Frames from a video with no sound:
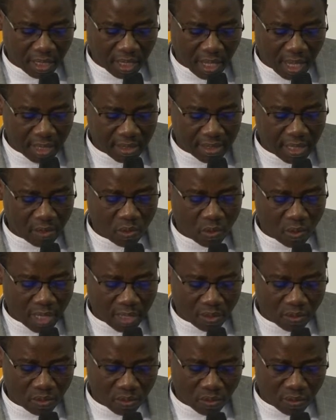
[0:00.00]
En cette
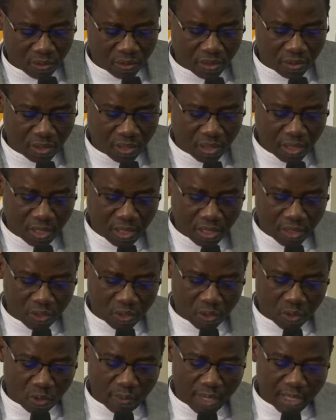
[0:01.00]
occasion,
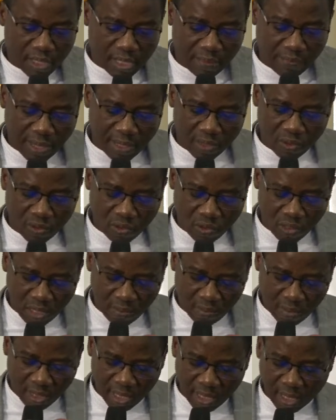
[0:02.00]
je remercie
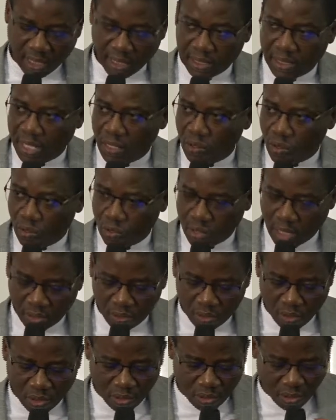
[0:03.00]
particulièrement l'ancien
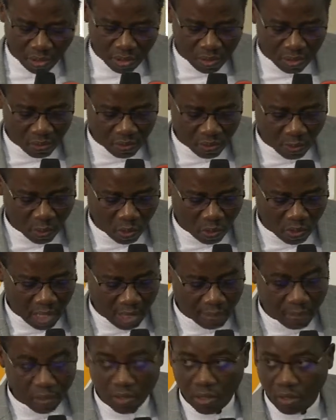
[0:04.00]
coordonnateur du
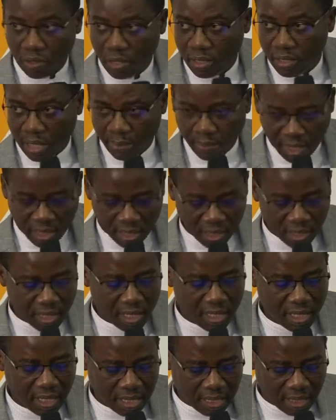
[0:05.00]
programme, le docteur Dramé,
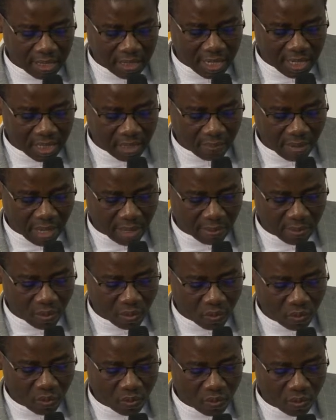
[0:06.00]
qui est ici parmi
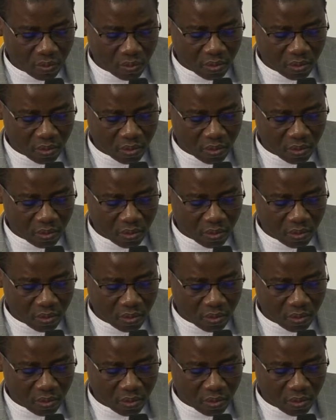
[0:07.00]
nous,